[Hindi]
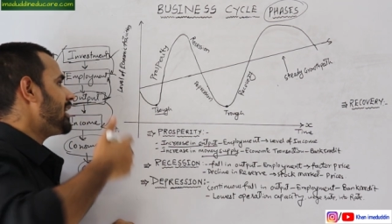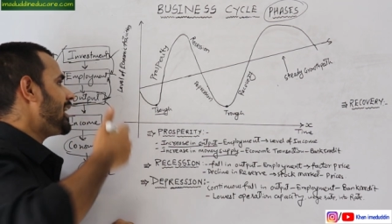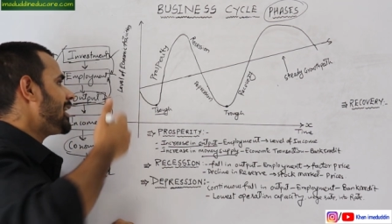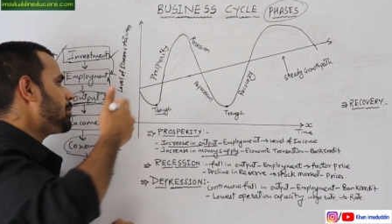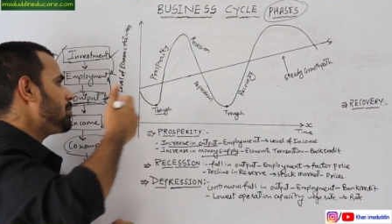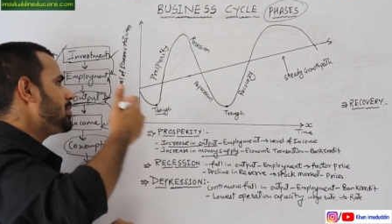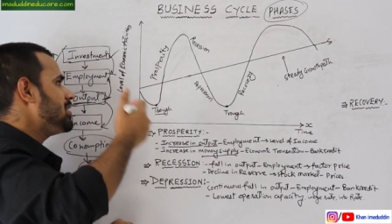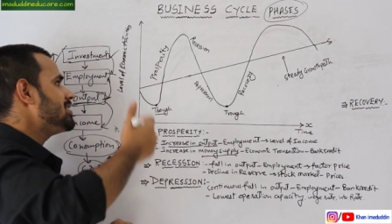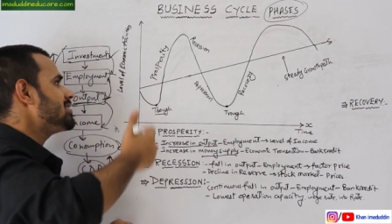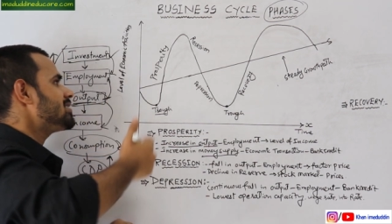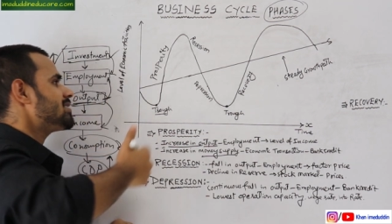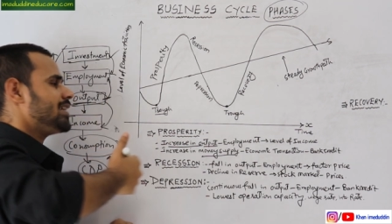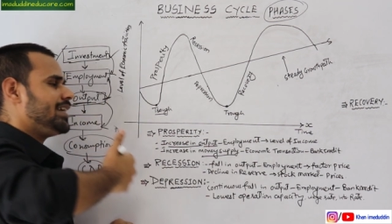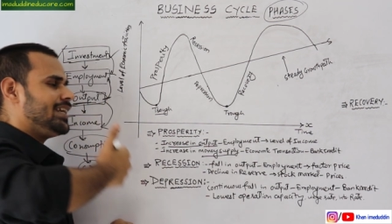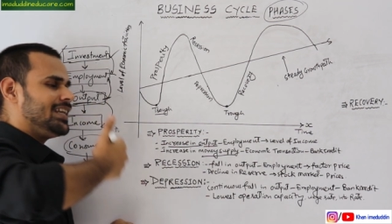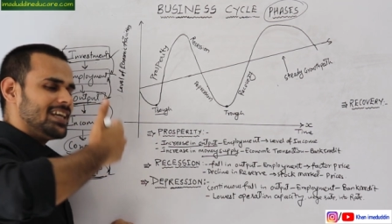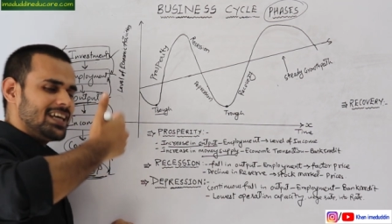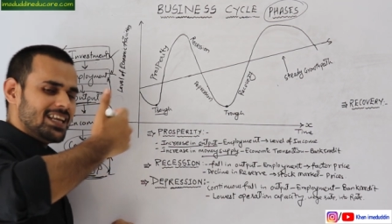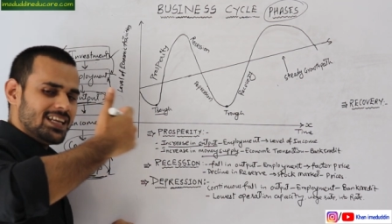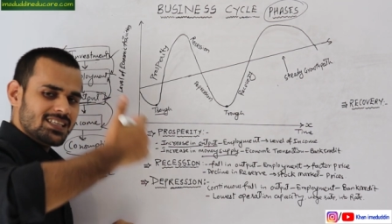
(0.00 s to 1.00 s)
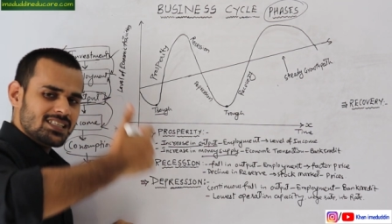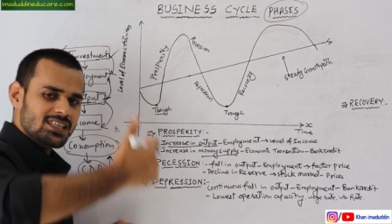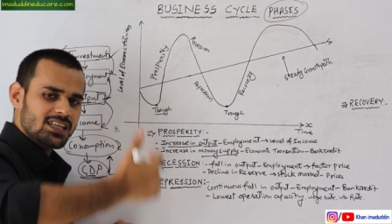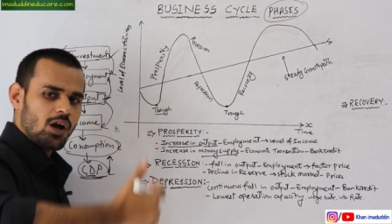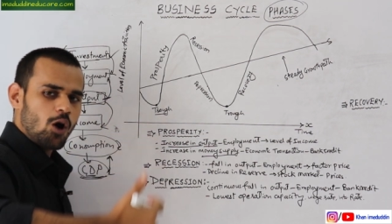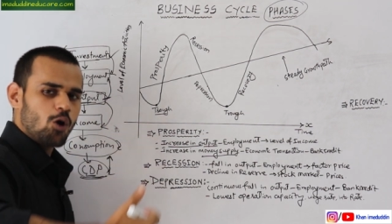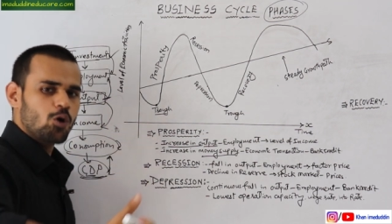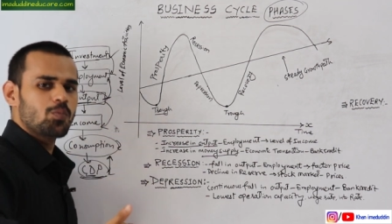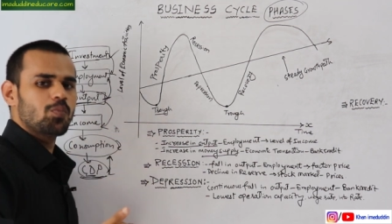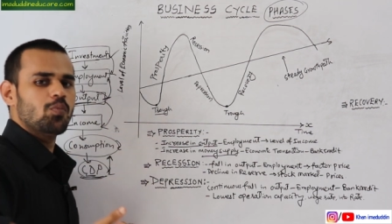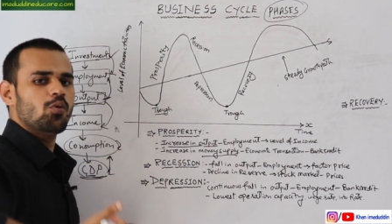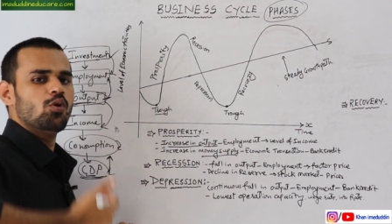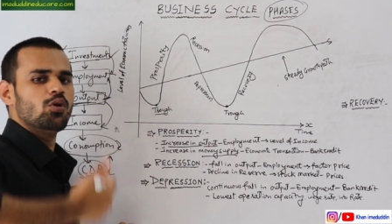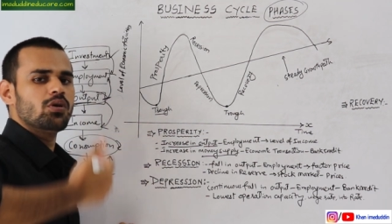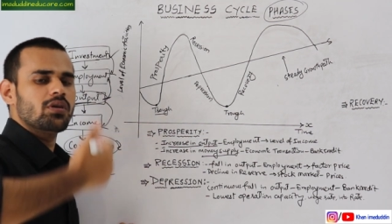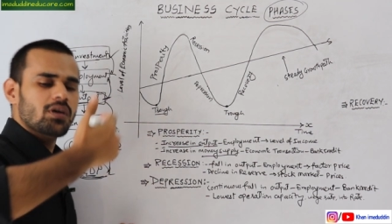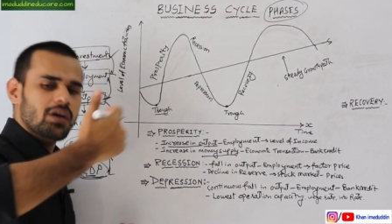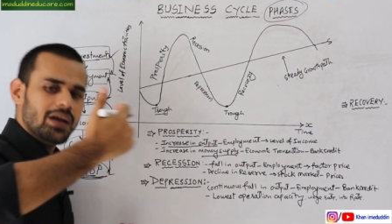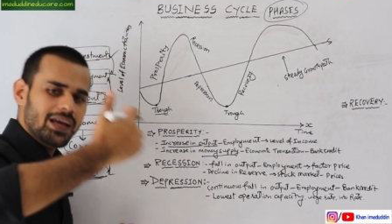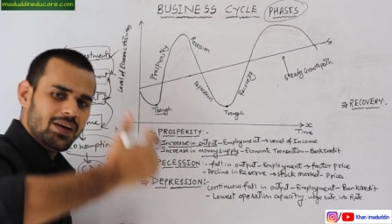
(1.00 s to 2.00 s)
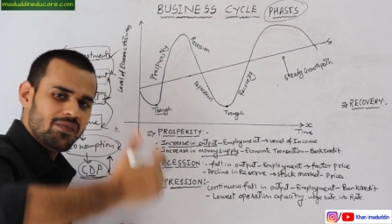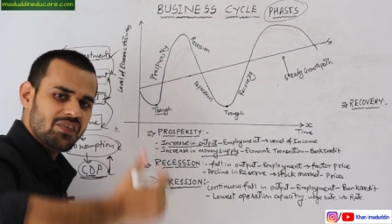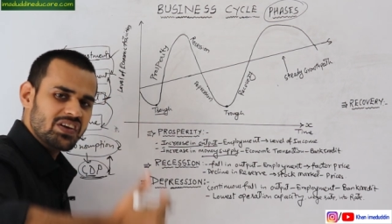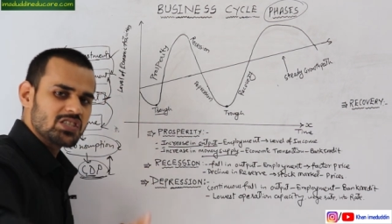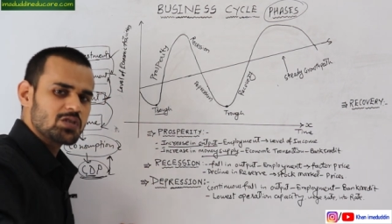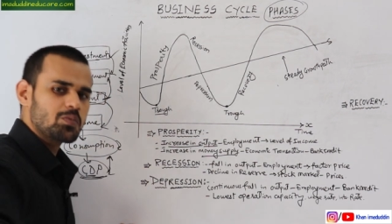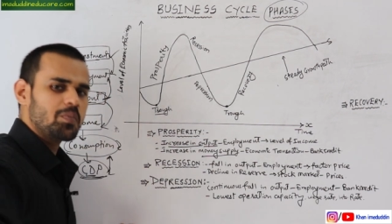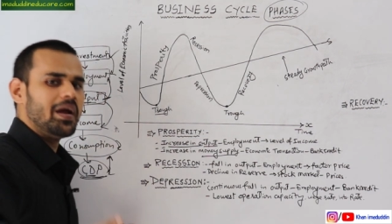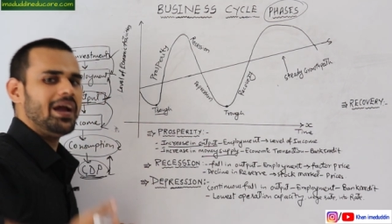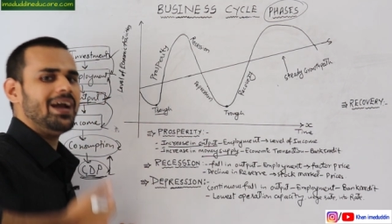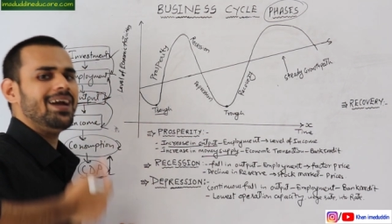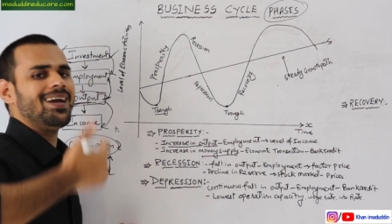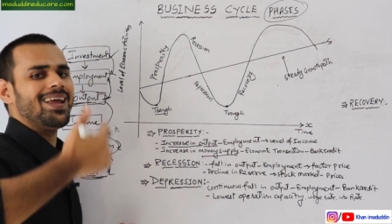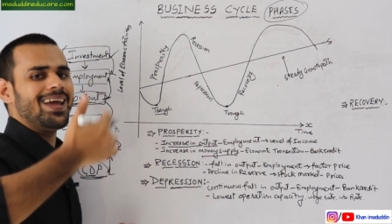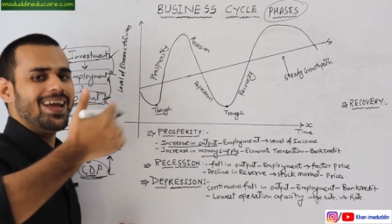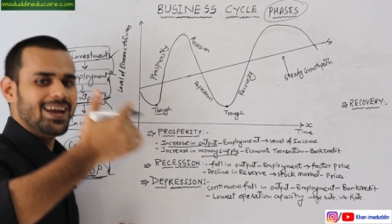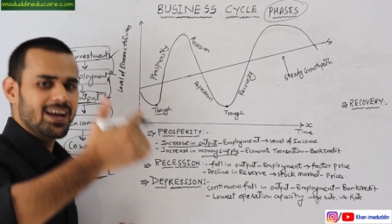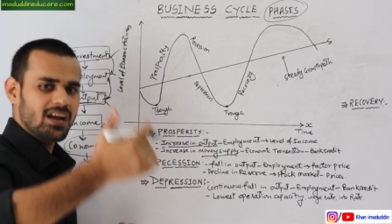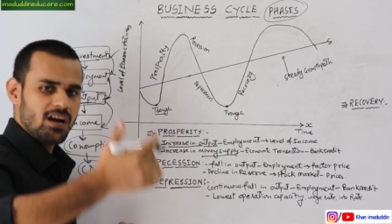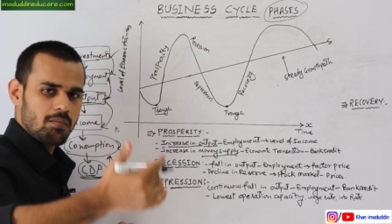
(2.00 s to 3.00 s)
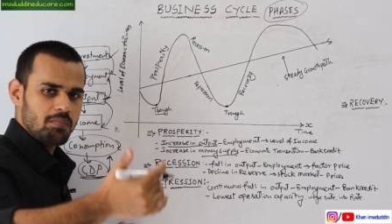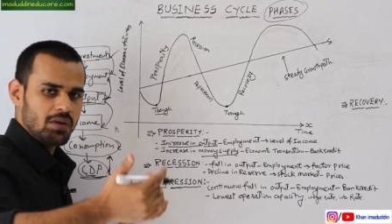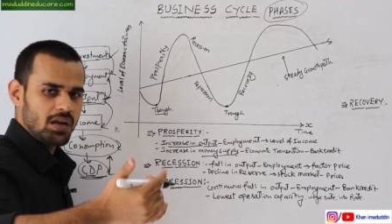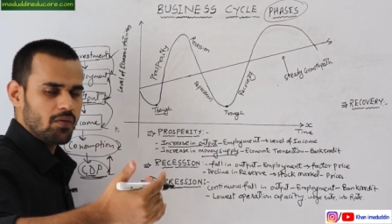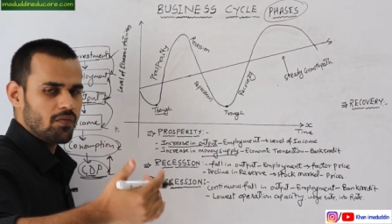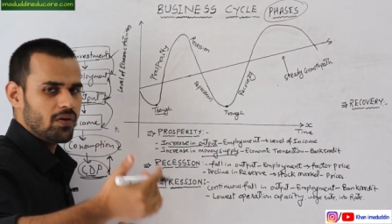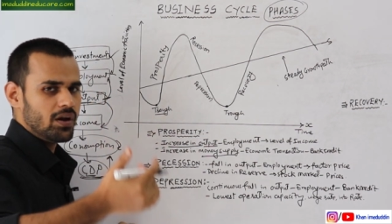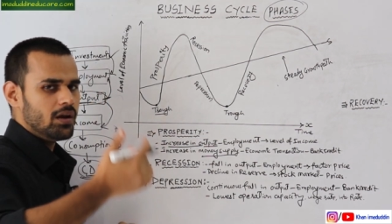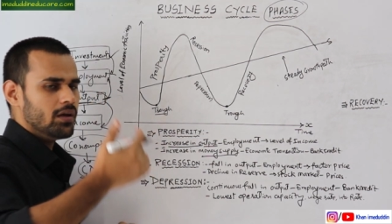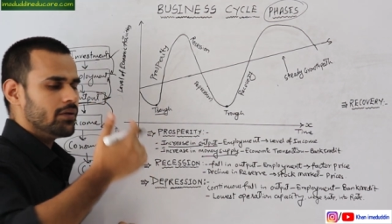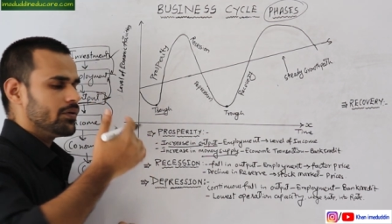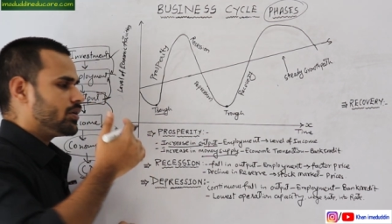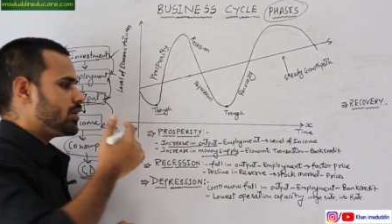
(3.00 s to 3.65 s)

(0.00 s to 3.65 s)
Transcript: दैट मीन्स इंक्रीज इन आउटपुट इन्वेस्टमेंट इनकम लेवल